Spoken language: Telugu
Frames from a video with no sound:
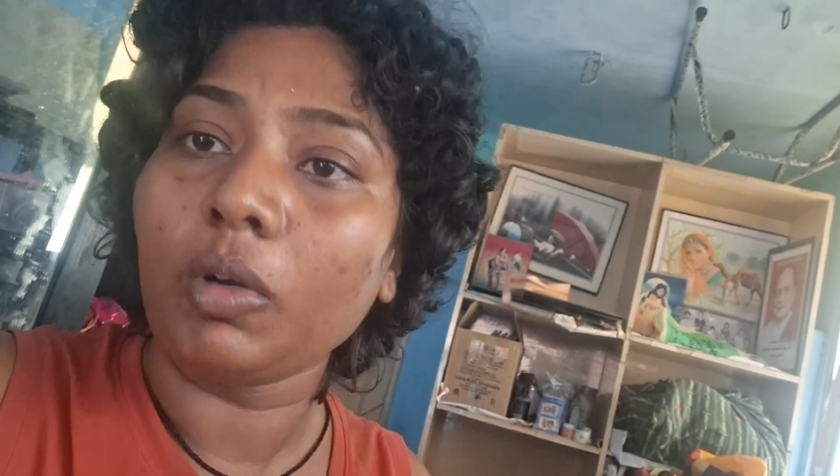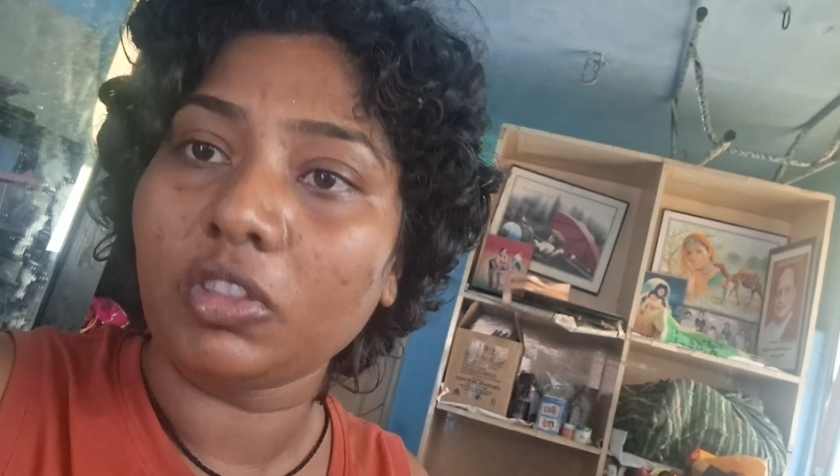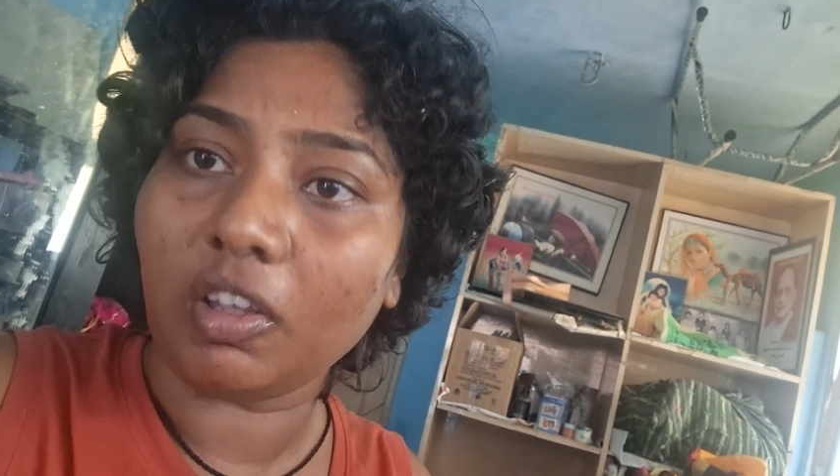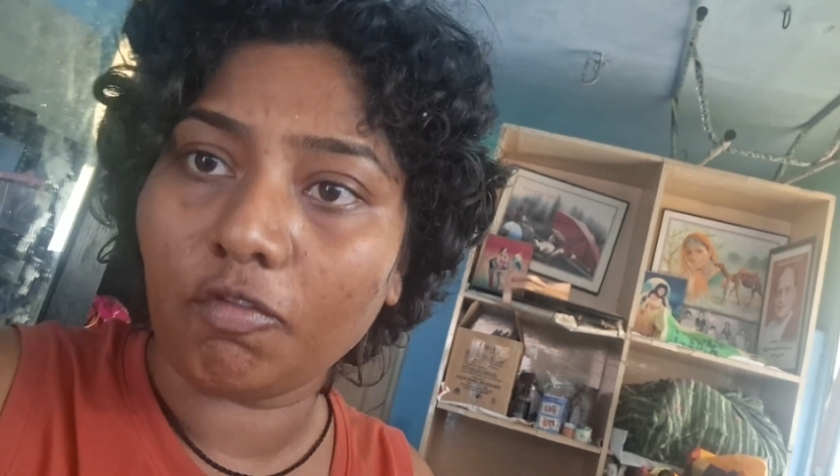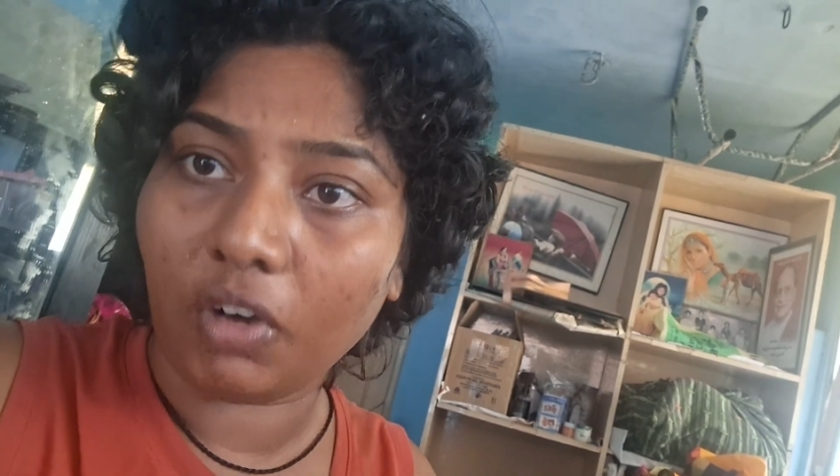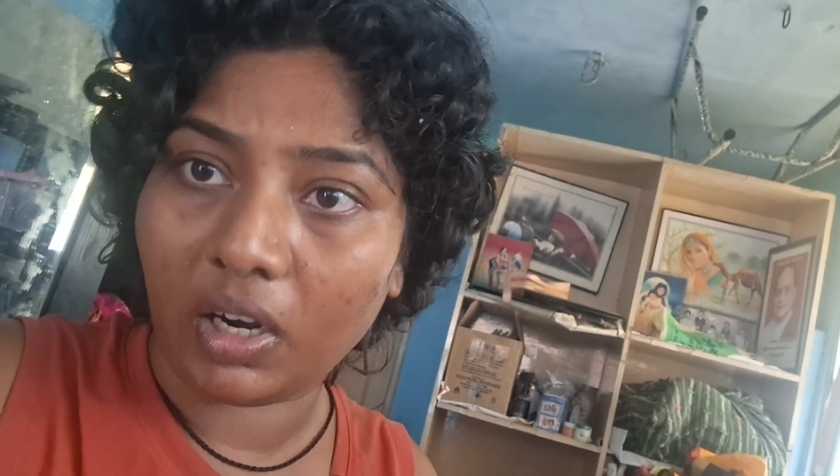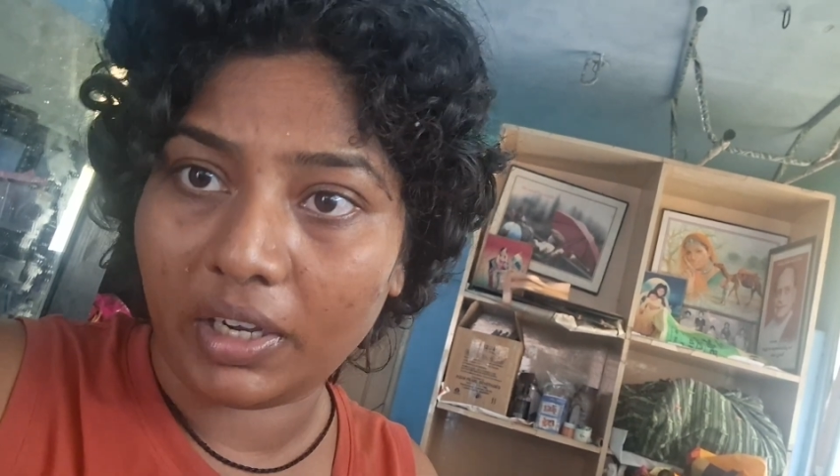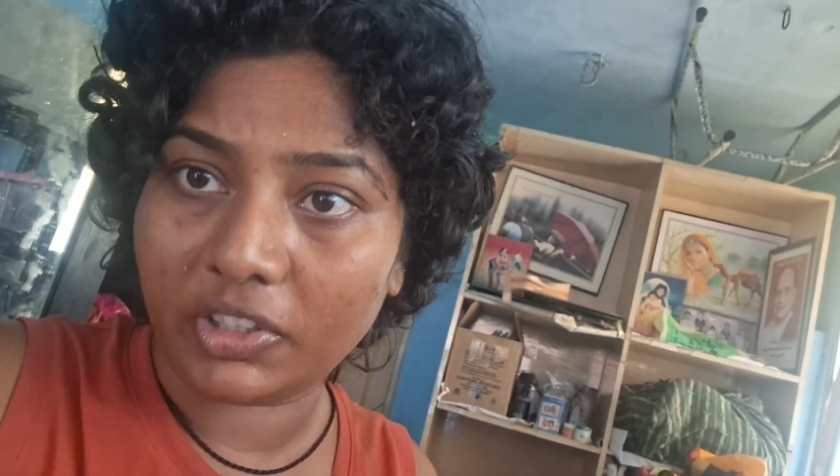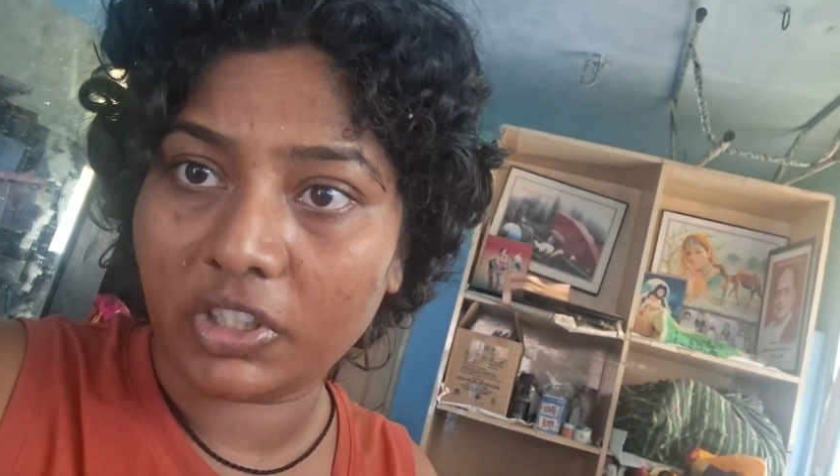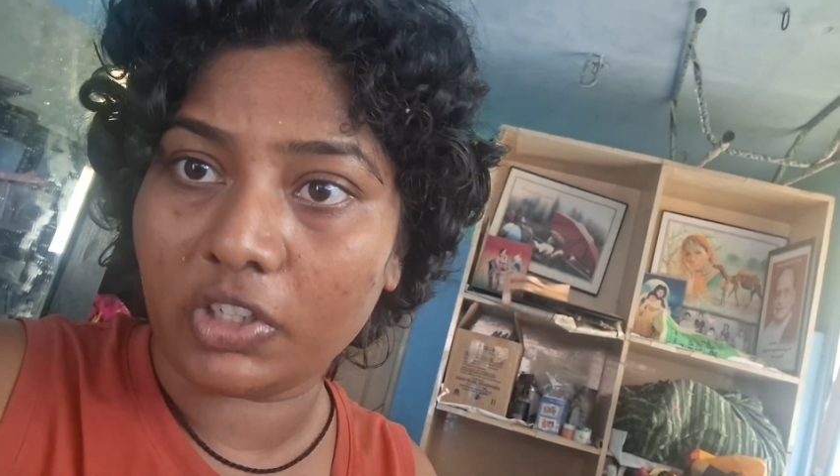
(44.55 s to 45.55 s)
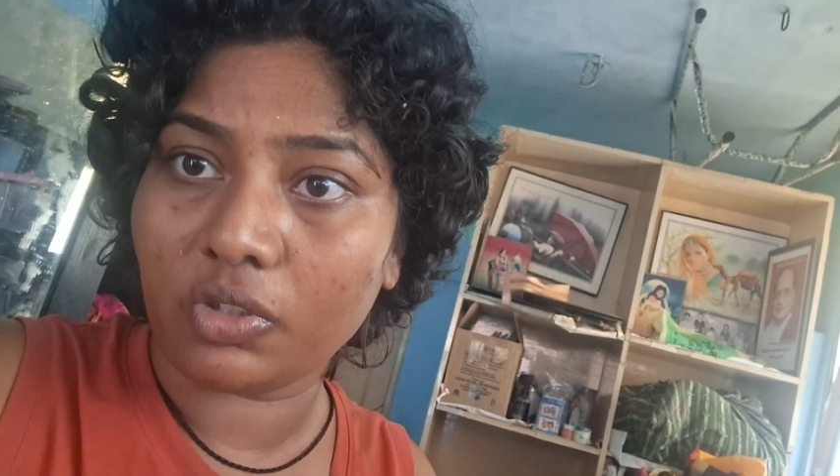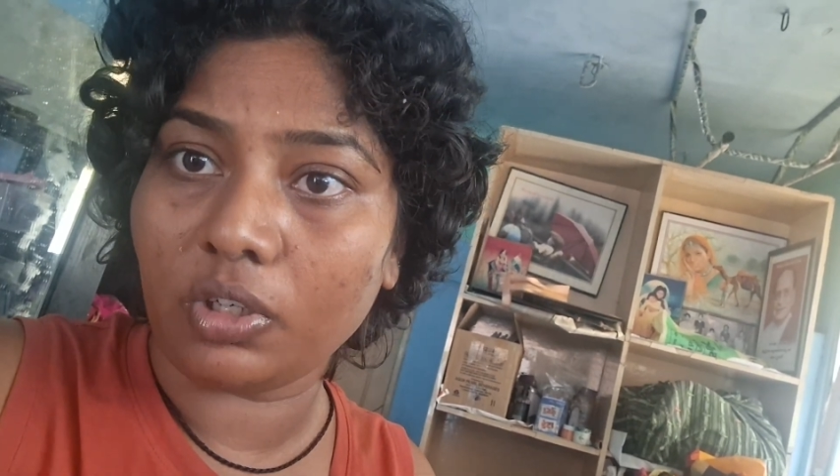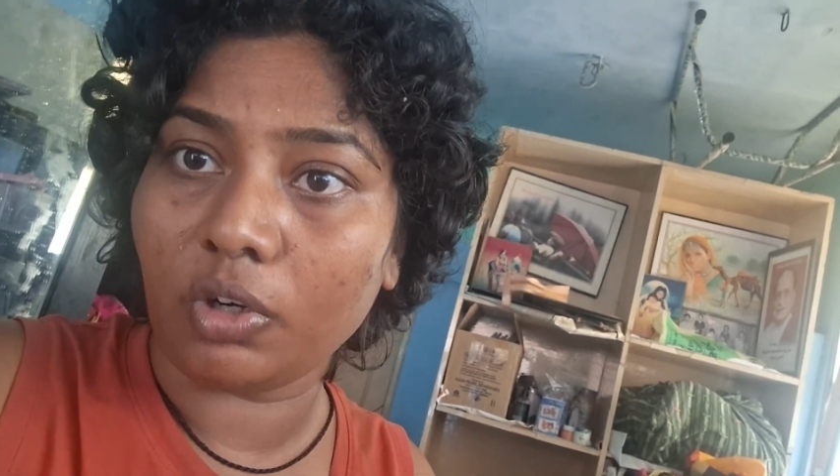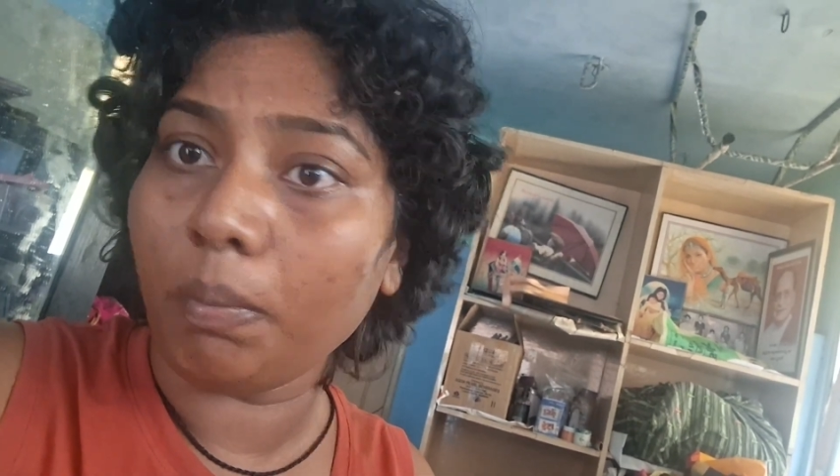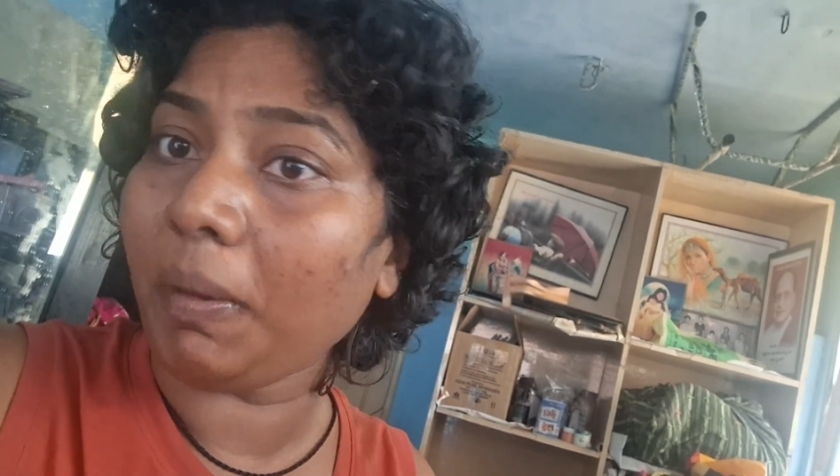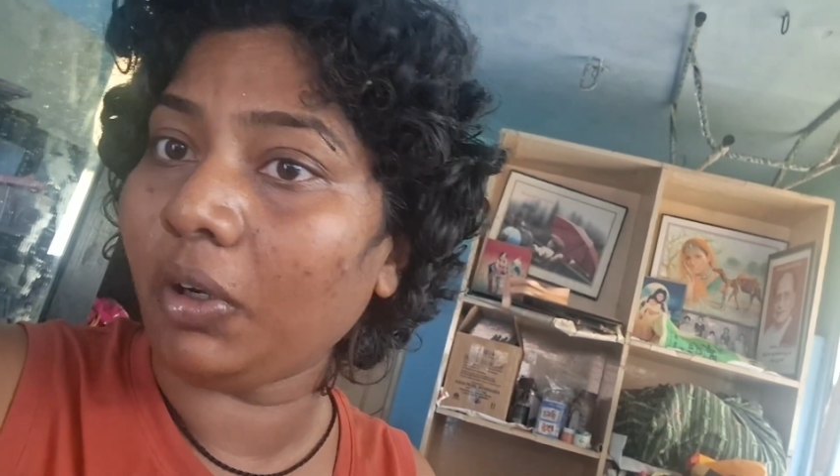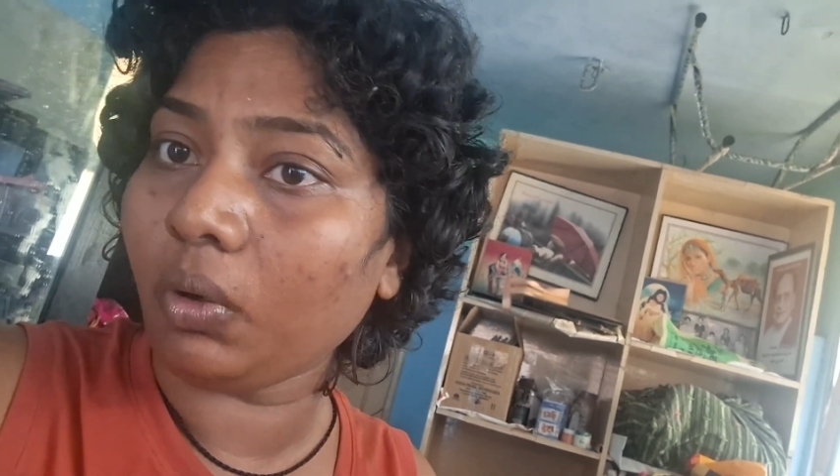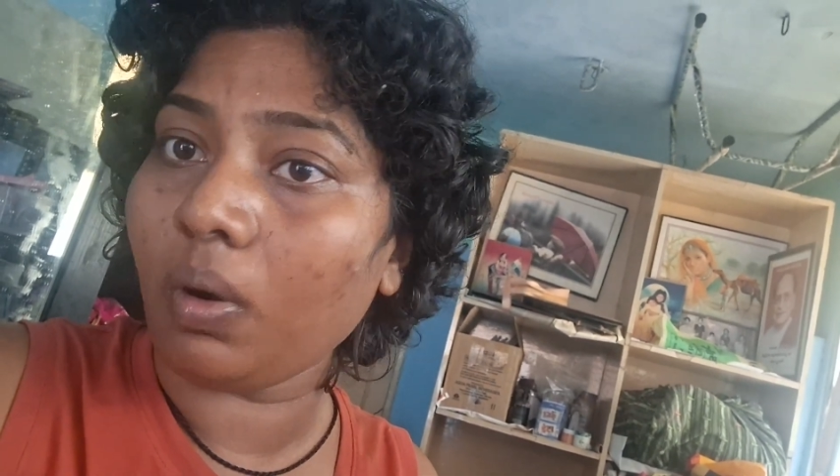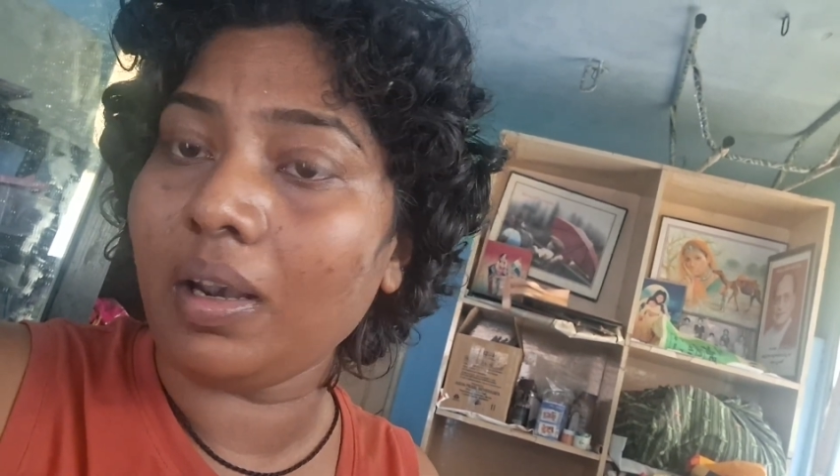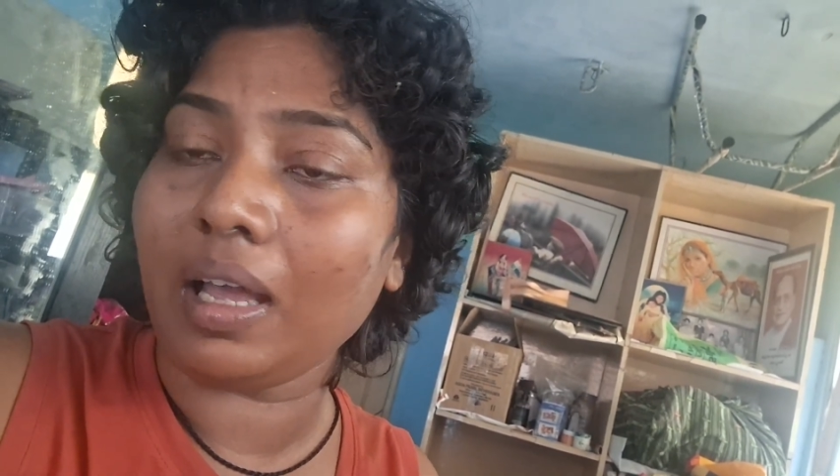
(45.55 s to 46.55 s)
మొత్తం వాడే చేస్తున్నాడు
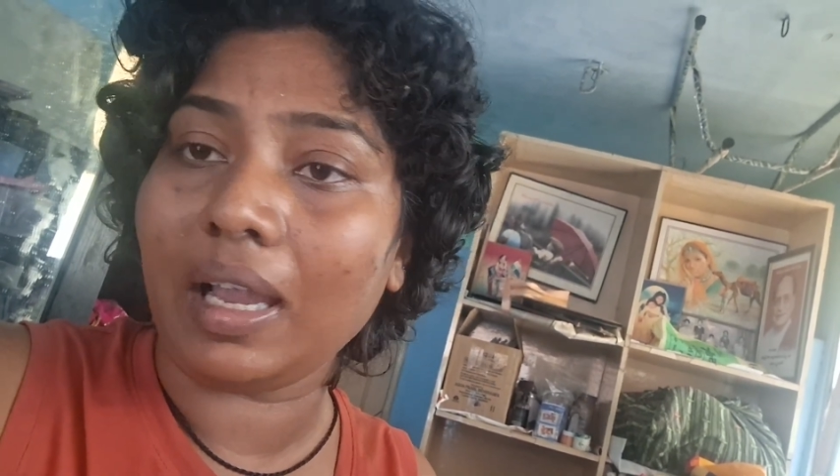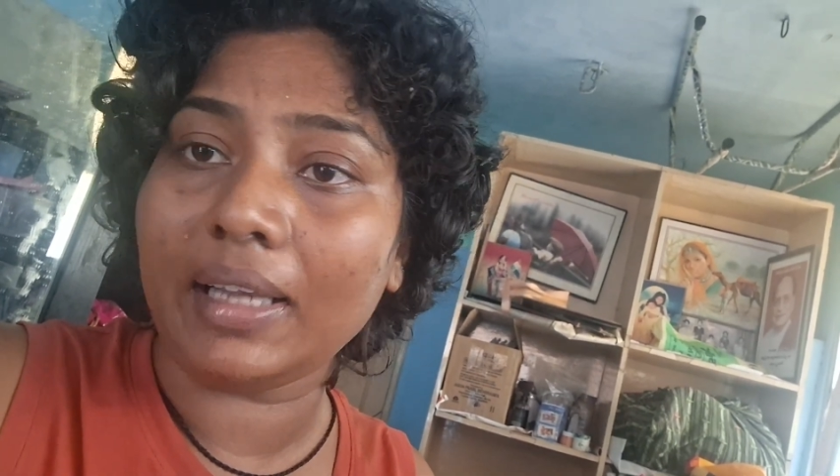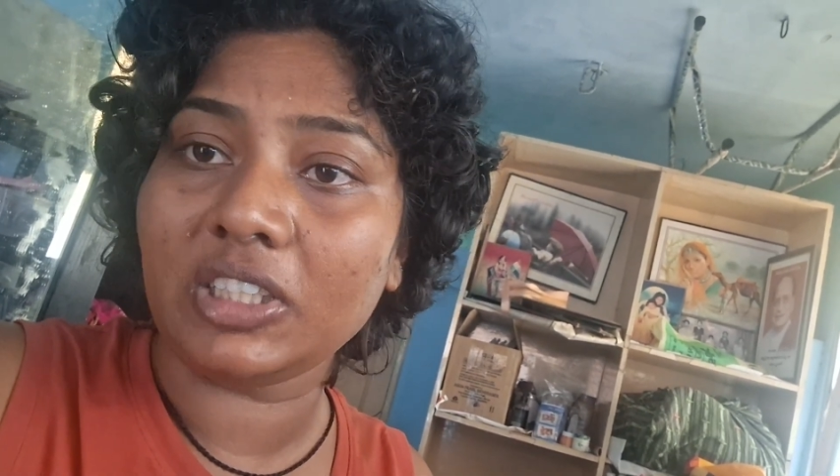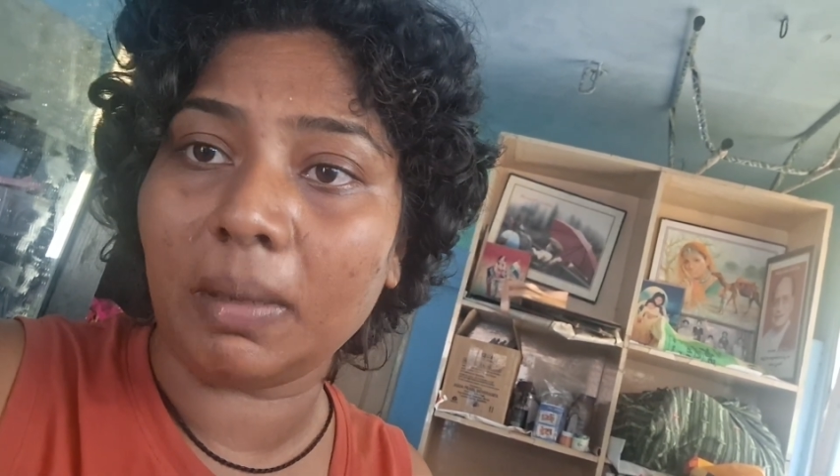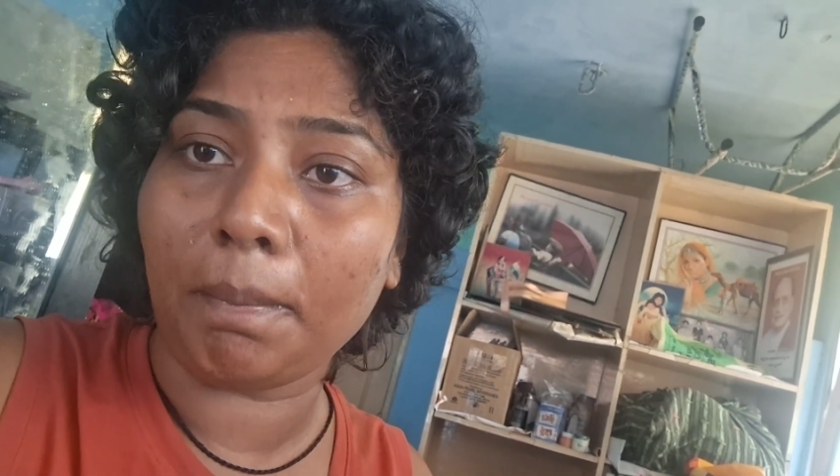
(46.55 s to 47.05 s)
పట్టుకొని లాగి